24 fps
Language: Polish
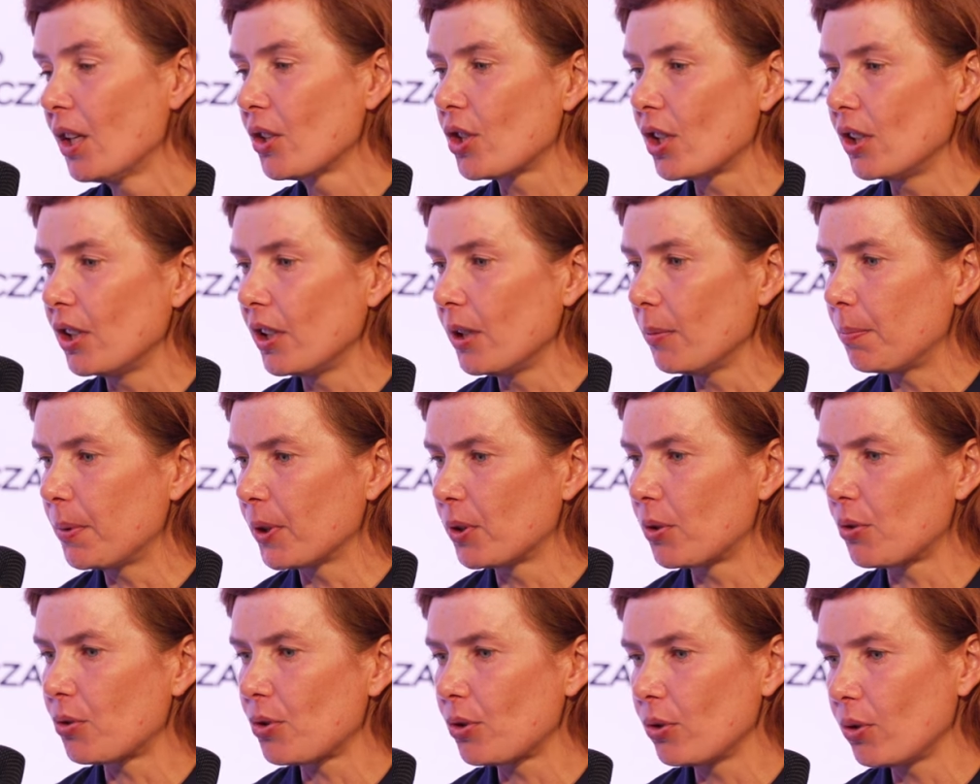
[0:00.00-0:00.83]
Czyli
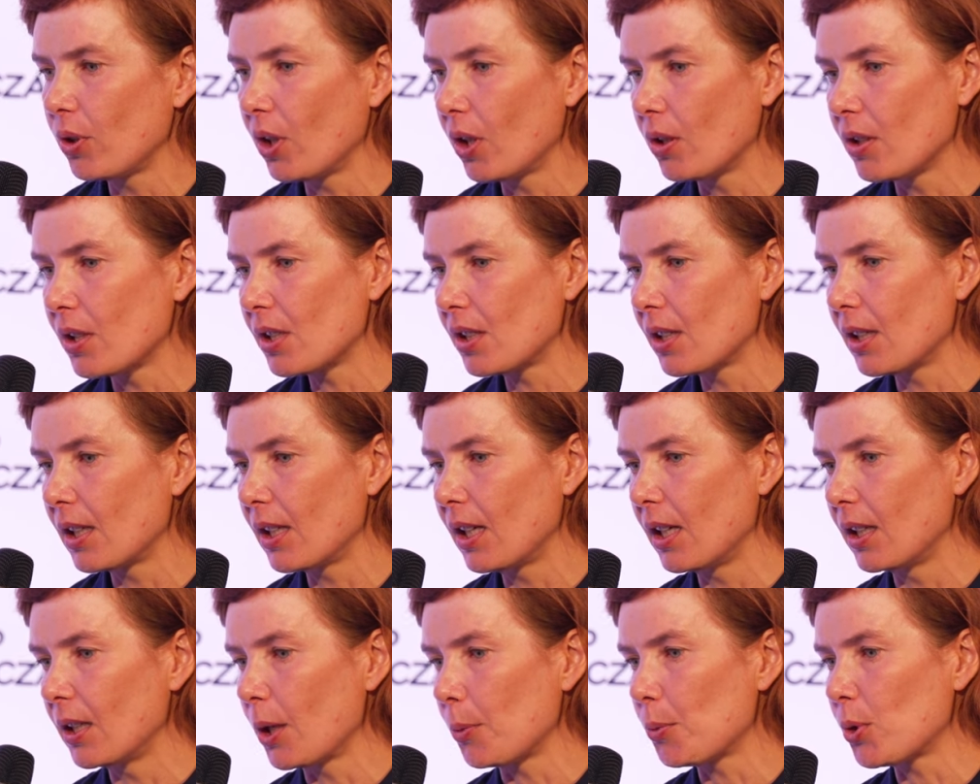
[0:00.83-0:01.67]
podróżując
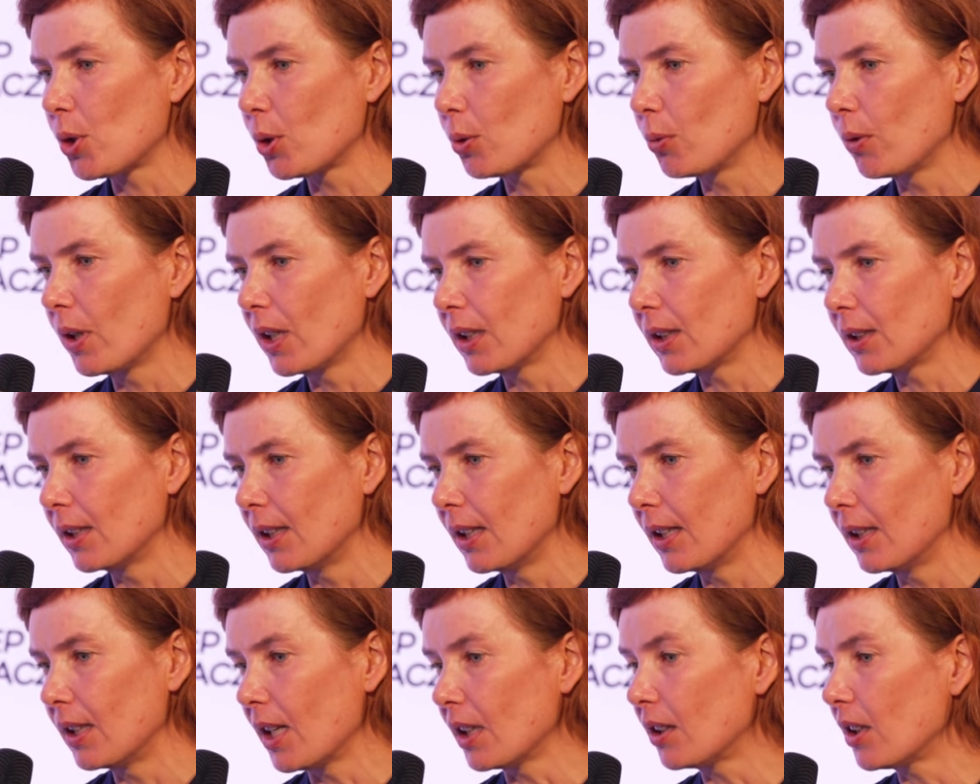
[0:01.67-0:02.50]
e, na przykład
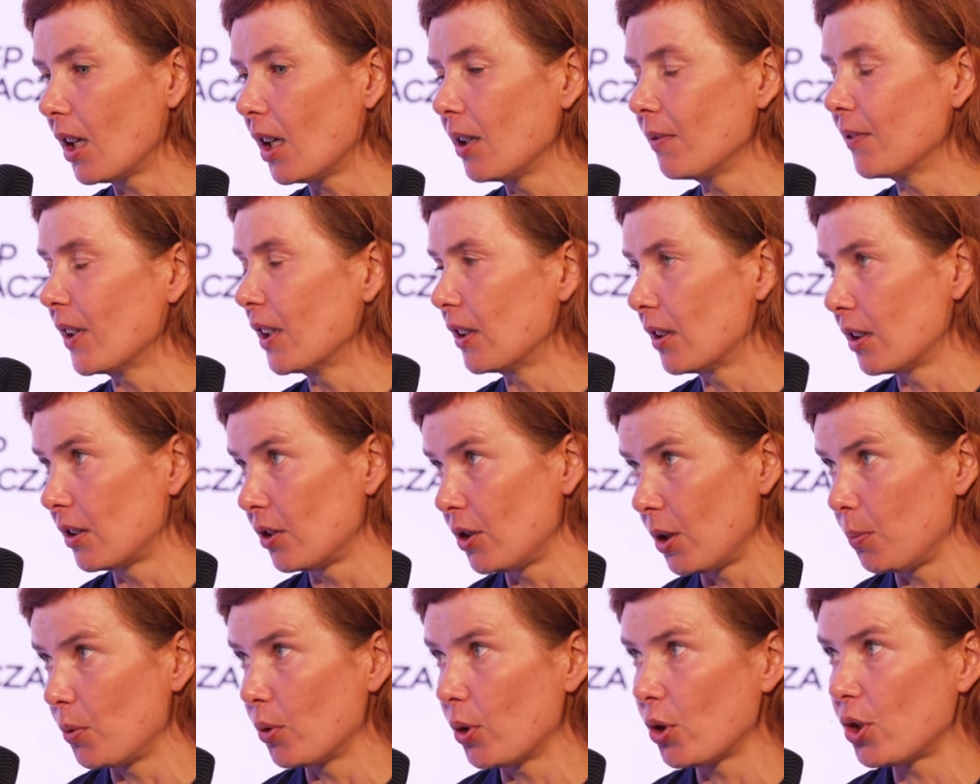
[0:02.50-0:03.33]
na Tajwan,
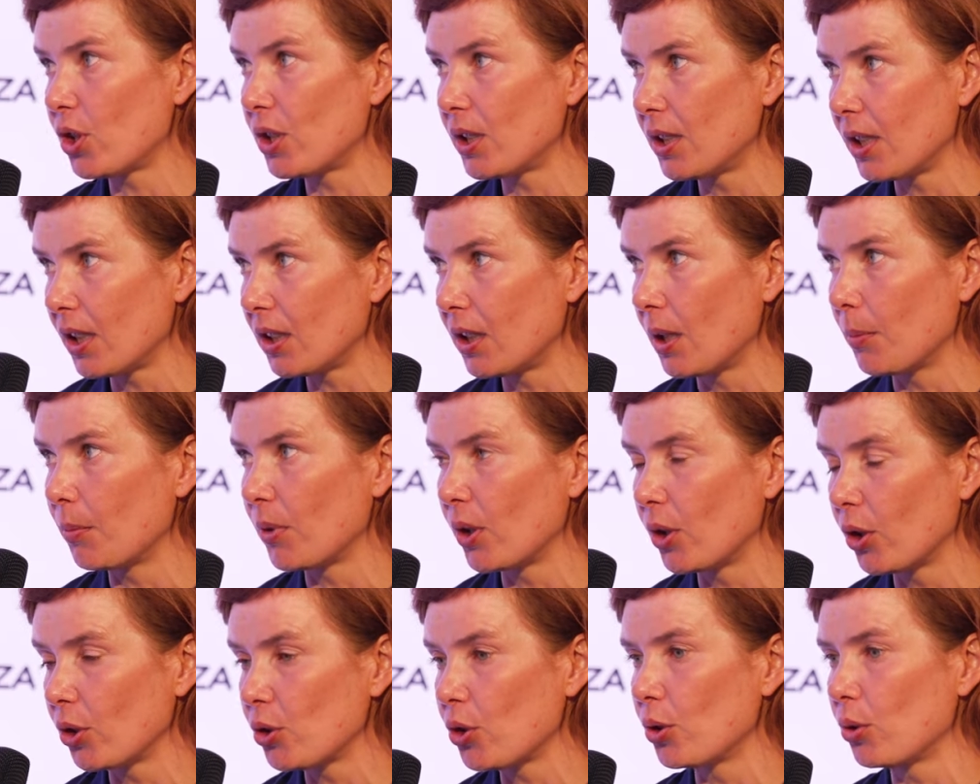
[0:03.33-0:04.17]
gdzie było
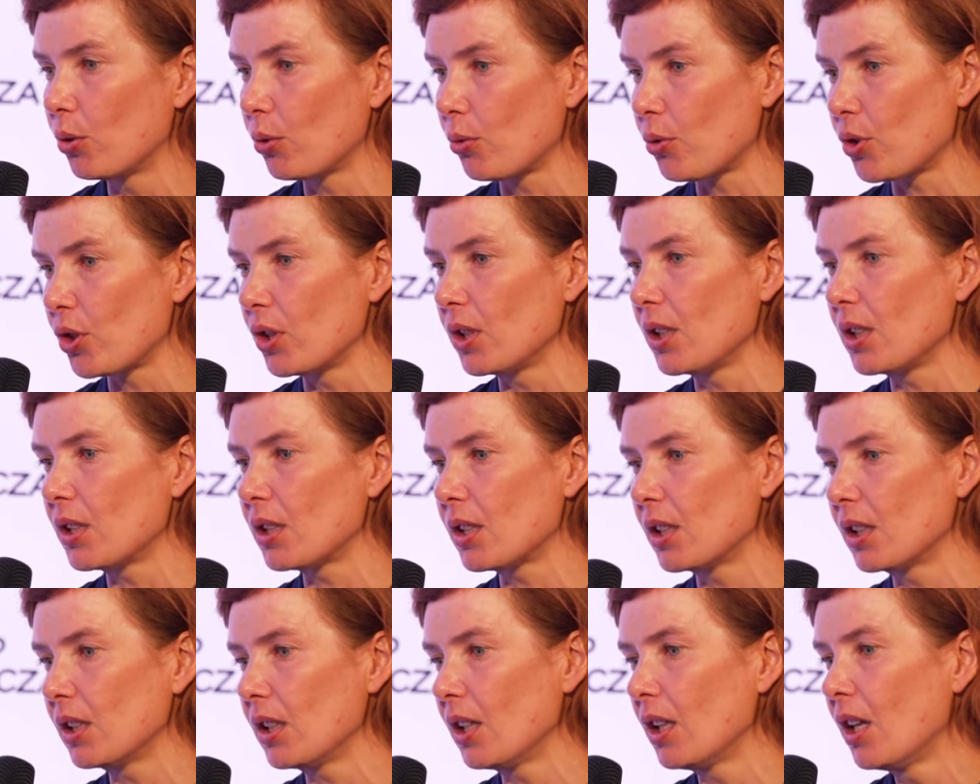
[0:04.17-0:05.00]
7 godzin
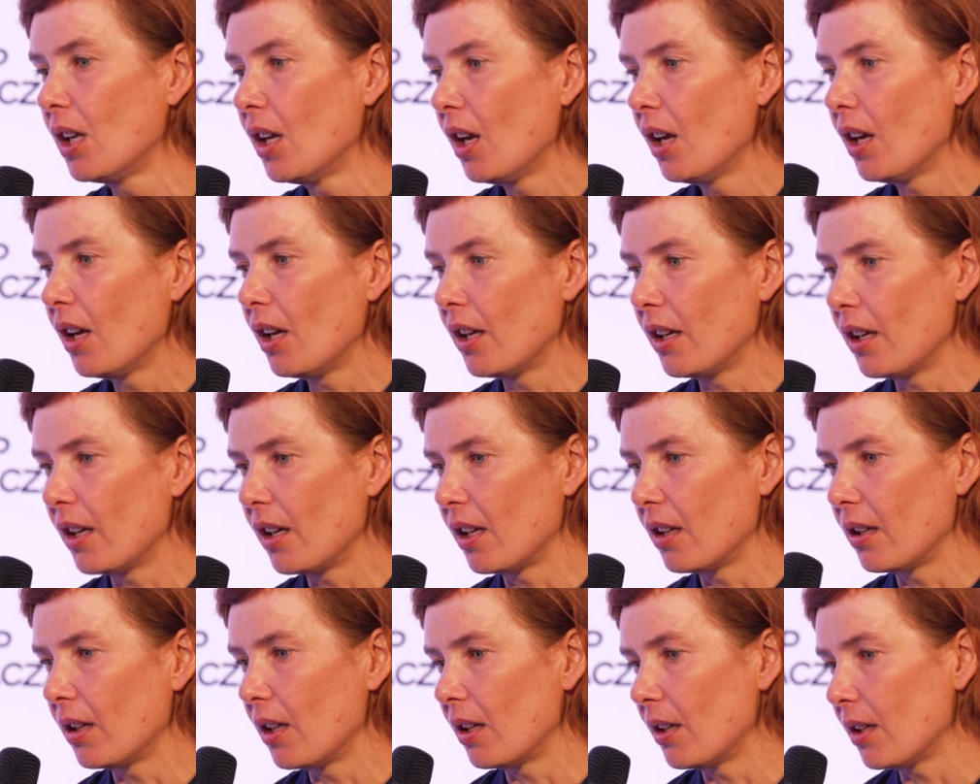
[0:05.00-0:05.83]
różnicy,
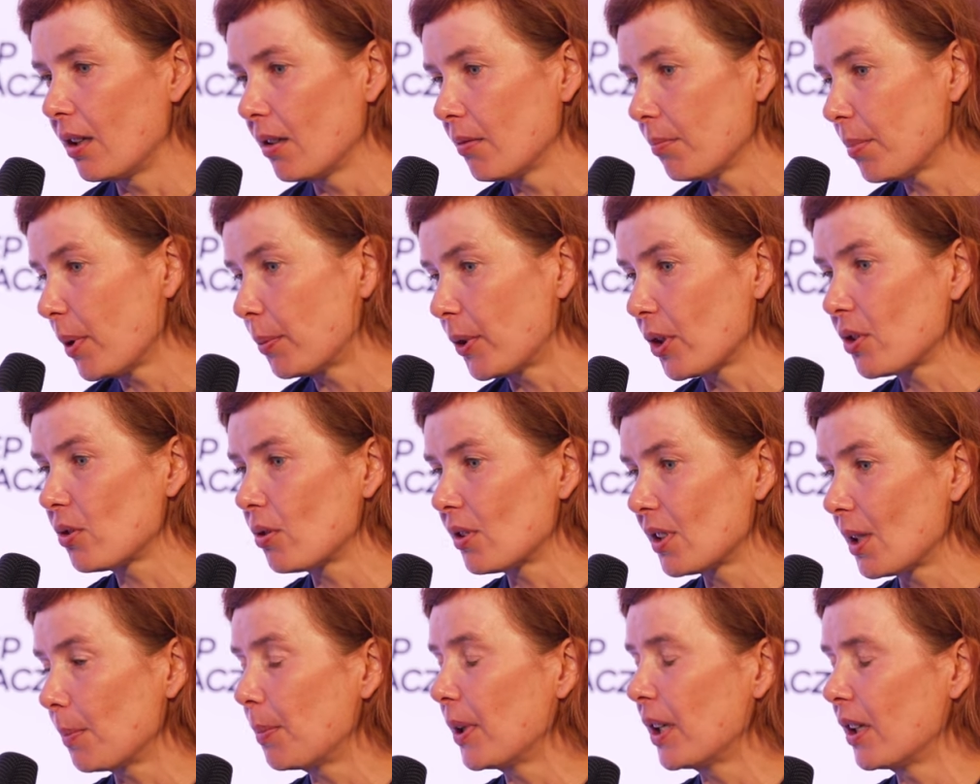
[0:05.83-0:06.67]
po
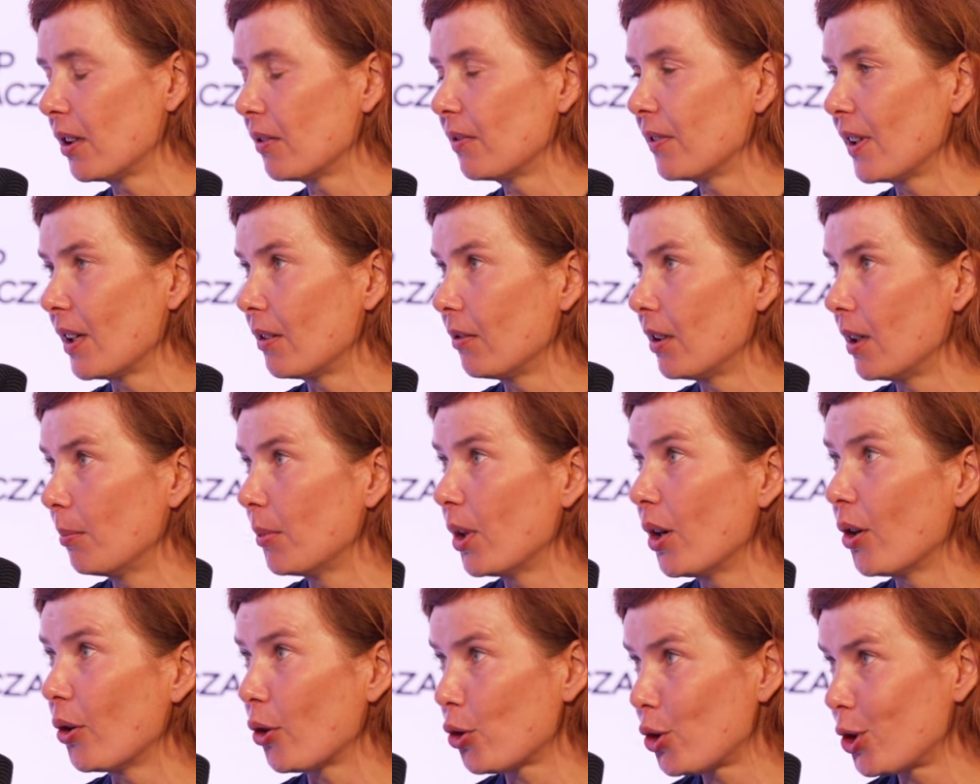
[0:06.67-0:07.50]
prostu
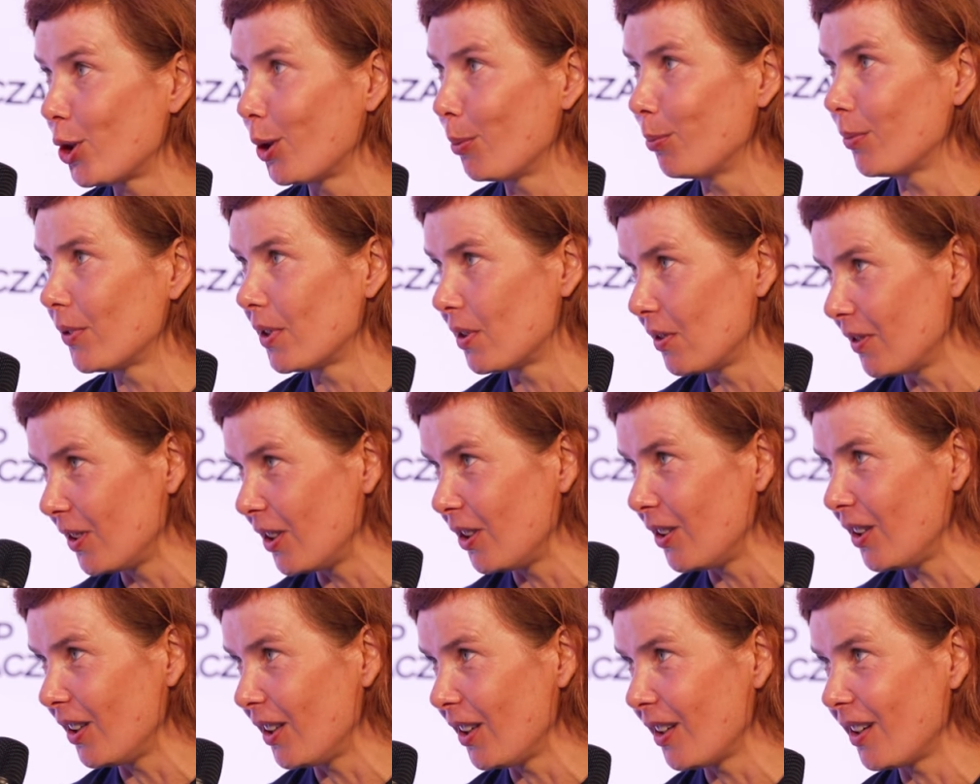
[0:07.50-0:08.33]
zaplanowałam 8
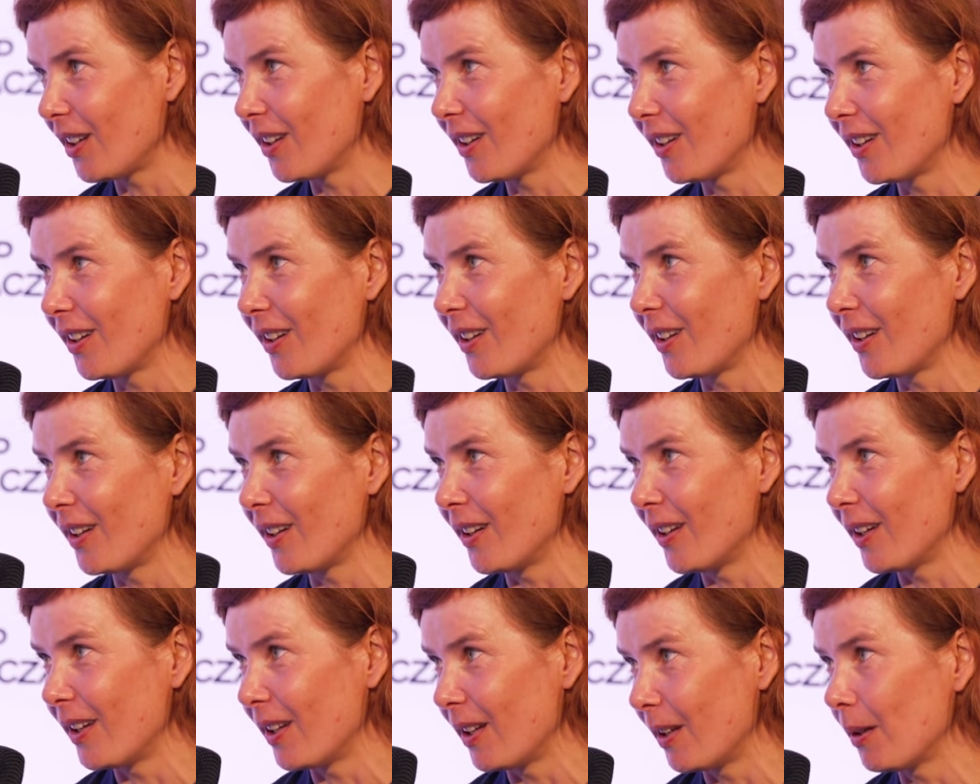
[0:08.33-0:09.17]
dni
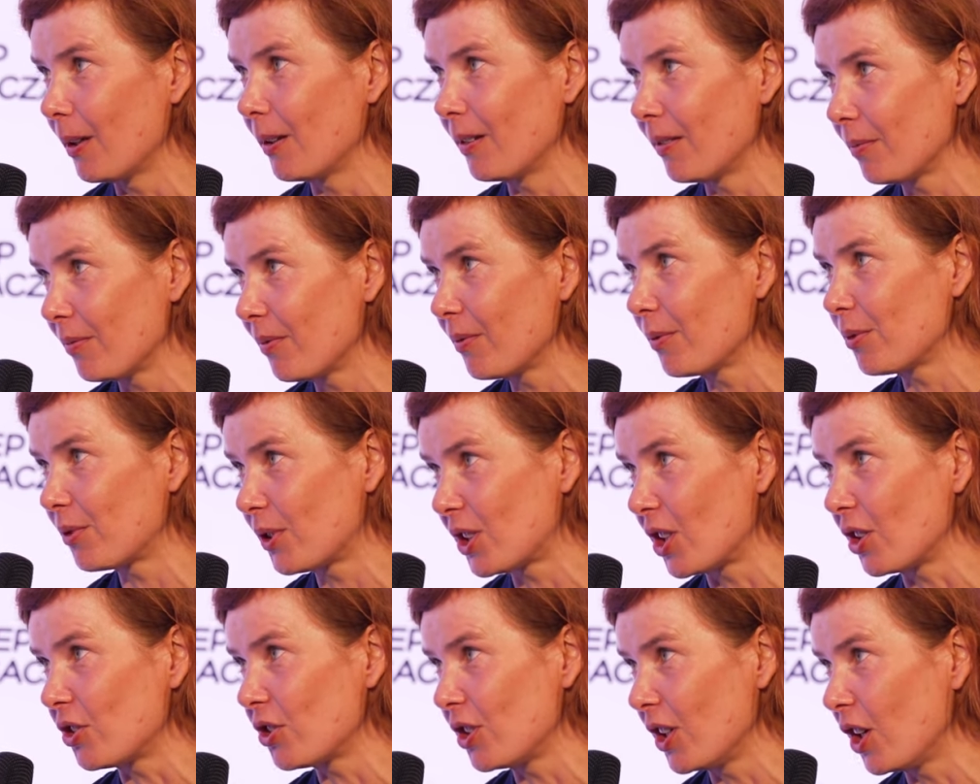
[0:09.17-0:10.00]

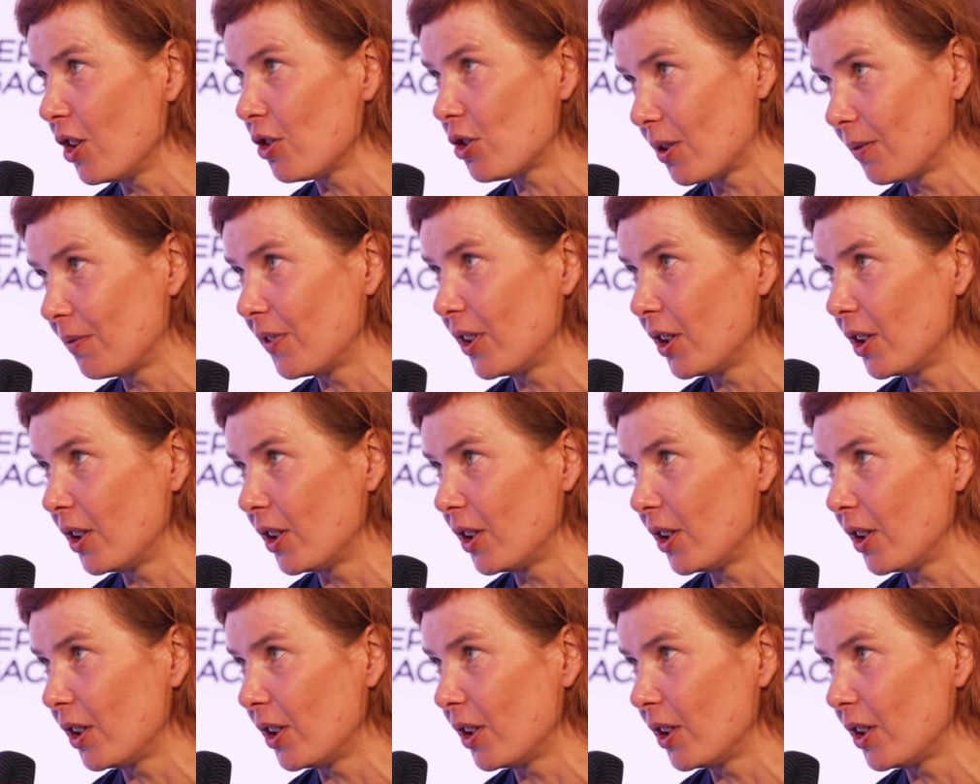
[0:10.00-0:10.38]
wcześniejszy